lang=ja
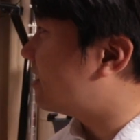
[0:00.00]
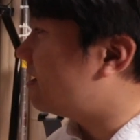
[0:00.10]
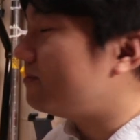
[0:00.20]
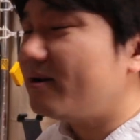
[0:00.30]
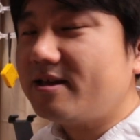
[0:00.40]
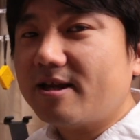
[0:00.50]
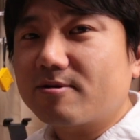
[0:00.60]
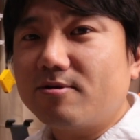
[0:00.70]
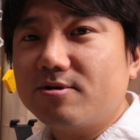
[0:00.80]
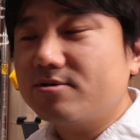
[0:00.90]
あんまりね
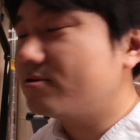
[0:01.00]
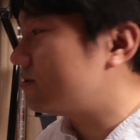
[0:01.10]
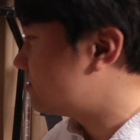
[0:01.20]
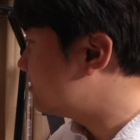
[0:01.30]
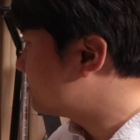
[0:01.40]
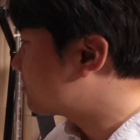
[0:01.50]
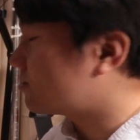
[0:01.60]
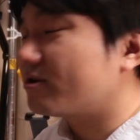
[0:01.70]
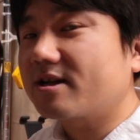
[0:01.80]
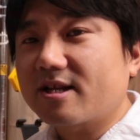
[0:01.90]
こういう
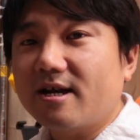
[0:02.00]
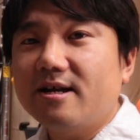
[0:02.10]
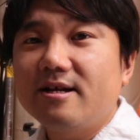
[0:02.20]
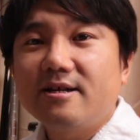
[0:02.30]
撮り方